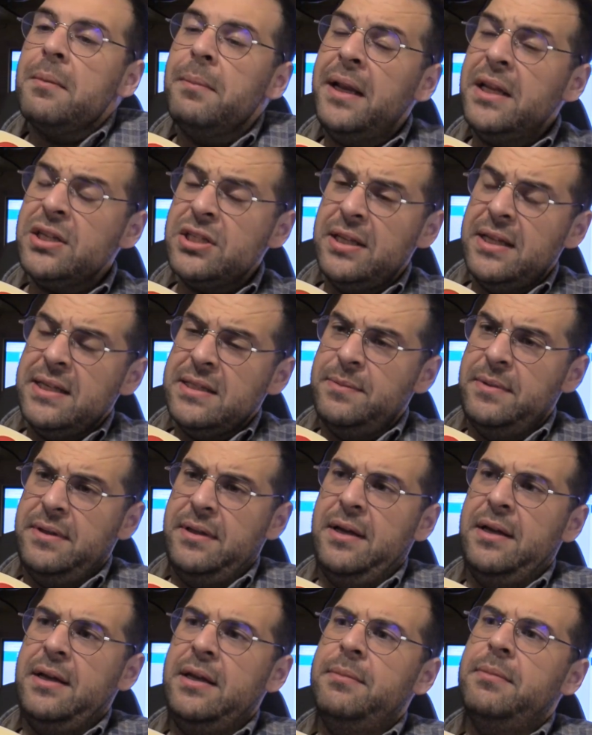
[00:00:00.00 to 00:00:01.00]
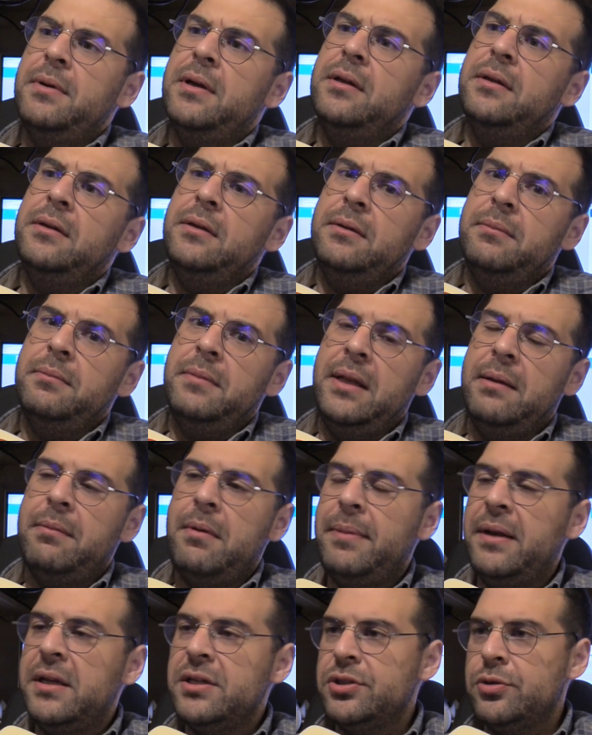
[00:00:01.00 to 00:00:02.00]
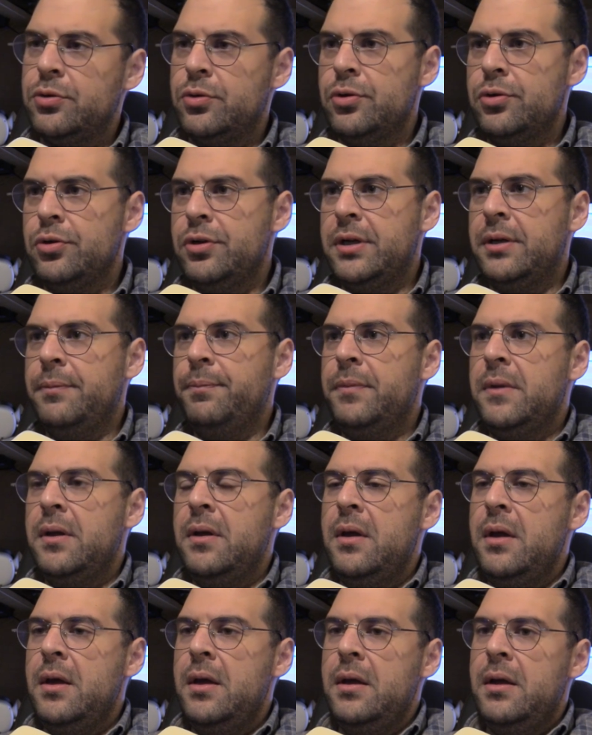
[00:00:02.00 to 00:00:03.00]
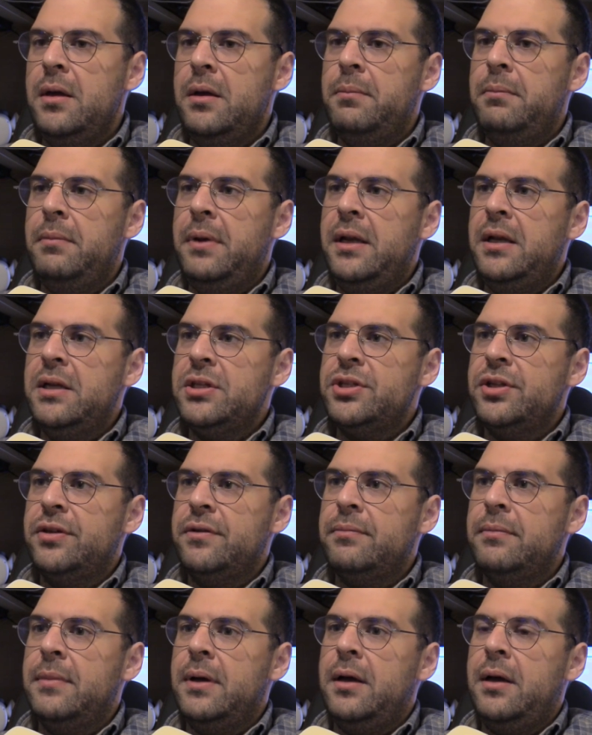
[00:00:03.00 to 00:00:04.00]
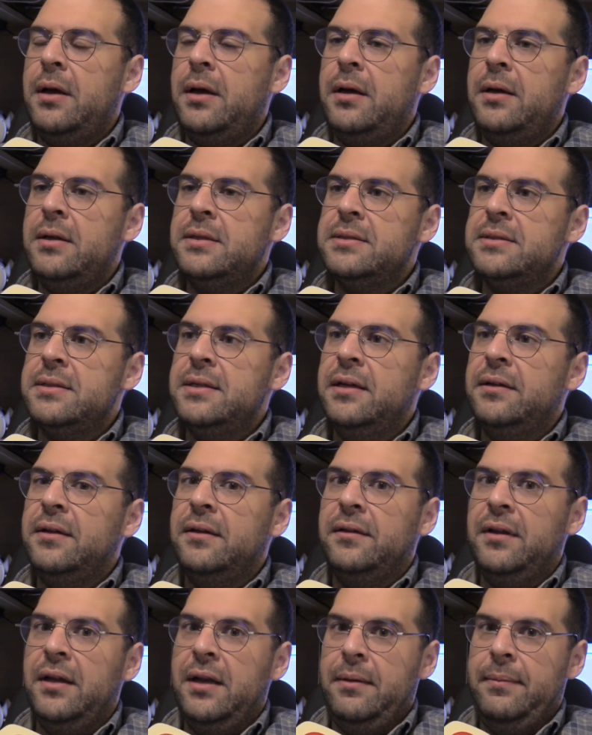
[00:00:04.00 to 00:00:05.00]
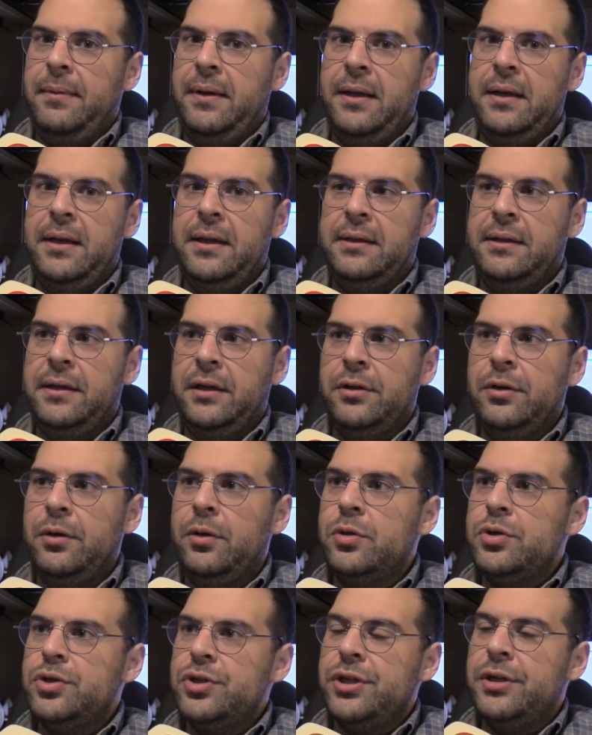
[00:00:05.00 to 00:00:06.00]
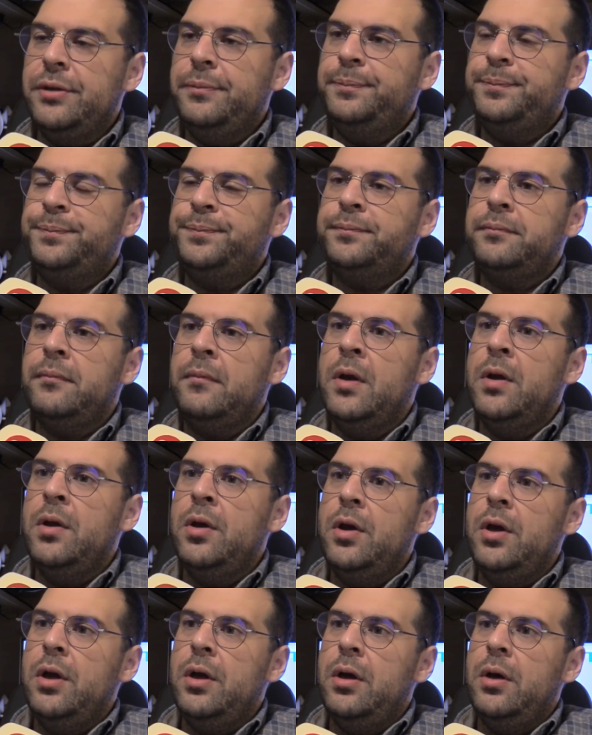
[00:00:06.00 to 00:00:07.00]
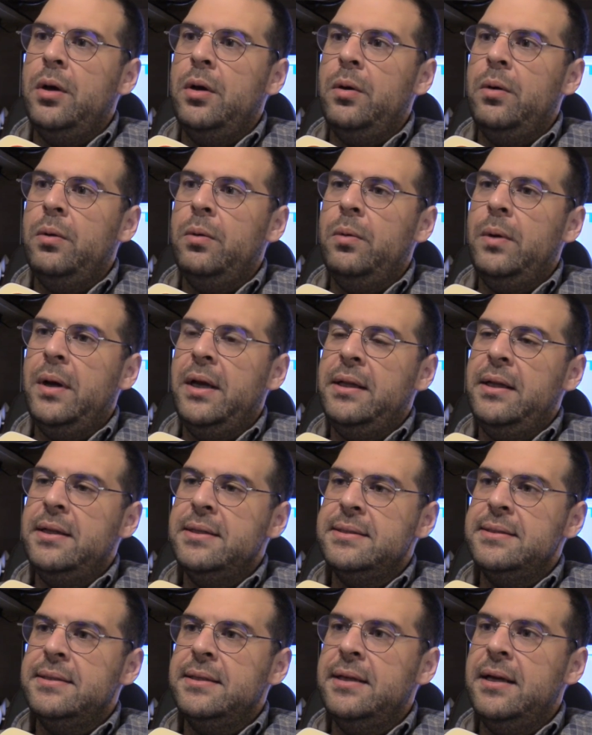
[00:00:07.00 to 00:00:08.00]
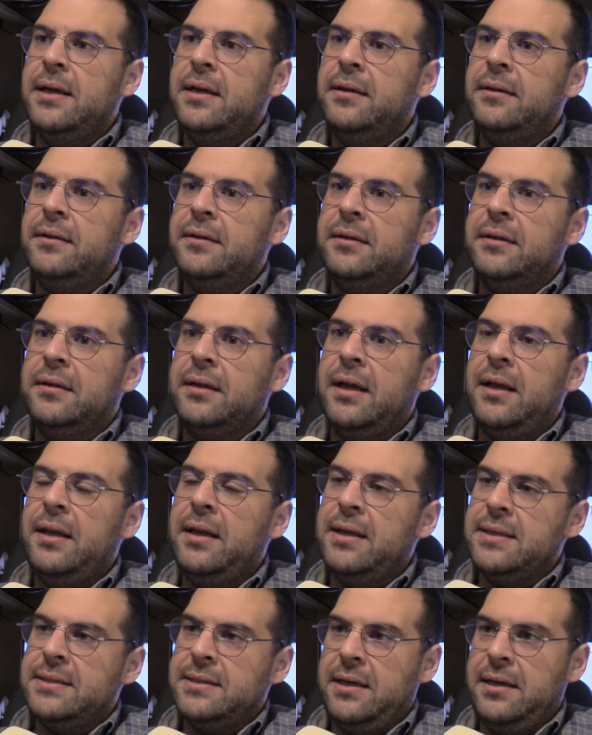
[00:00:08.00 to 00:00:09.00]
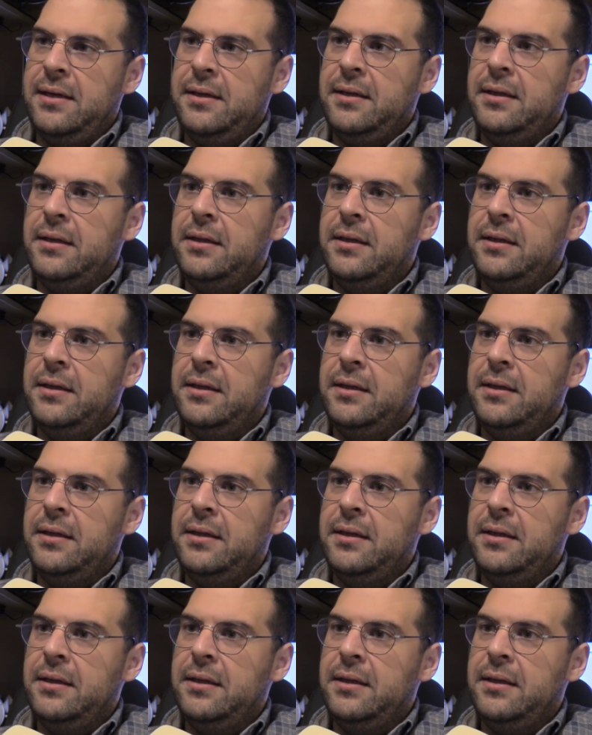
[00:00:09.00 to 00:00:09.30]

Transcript: بلشت الأزمة تقريبا من لما بلشت كورونا بلشت مع ازدياد الطلب على التكنولوجيا وهذا الازدياد خلى اسعار